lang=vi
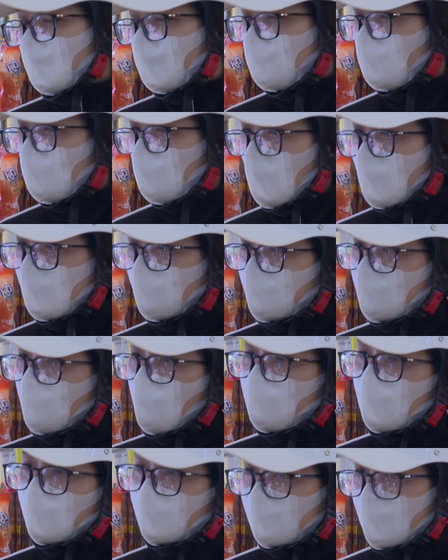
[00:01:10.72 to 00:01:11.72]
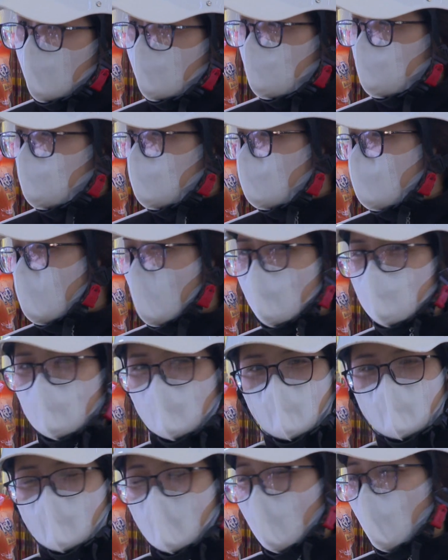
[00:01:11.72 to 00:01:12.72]
vượt qua được cái mùa dịch này chứ mà giá
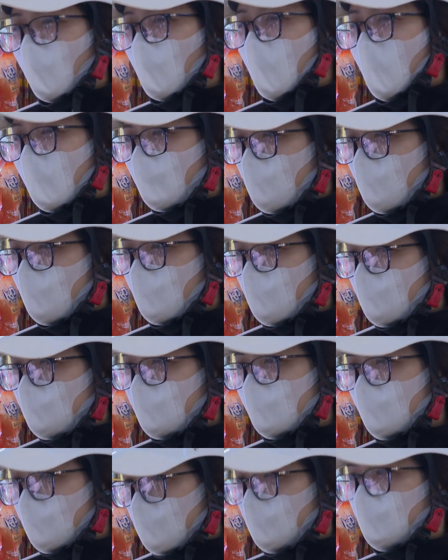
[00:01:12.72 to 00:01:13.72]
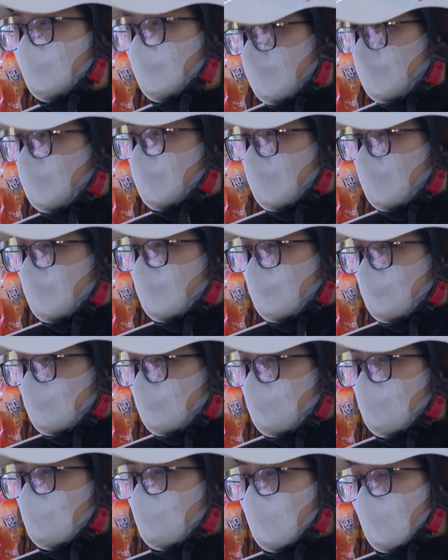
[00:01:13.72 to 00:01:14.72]
mà nó cao quá thì thật sự
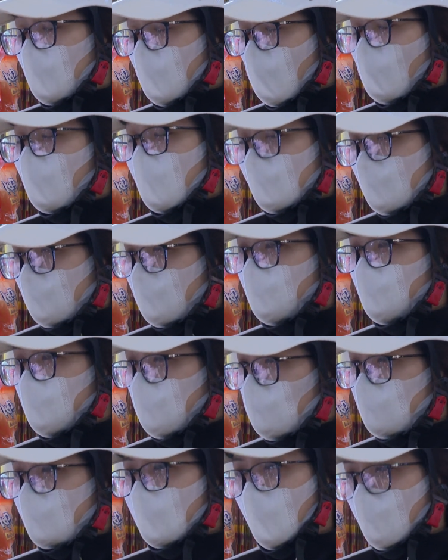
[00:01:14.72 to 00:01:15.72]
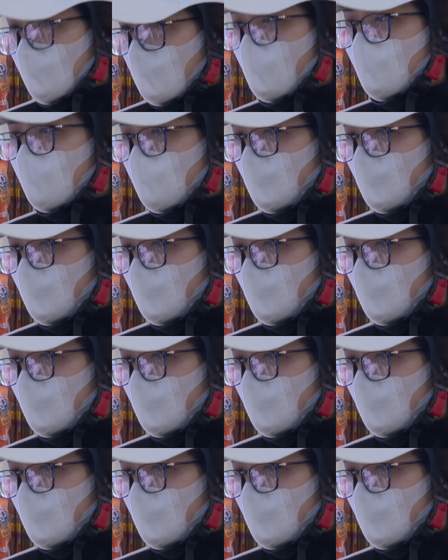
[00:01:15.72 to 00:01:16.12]
cũng gây khó khăn cho người mua sắm. Đó.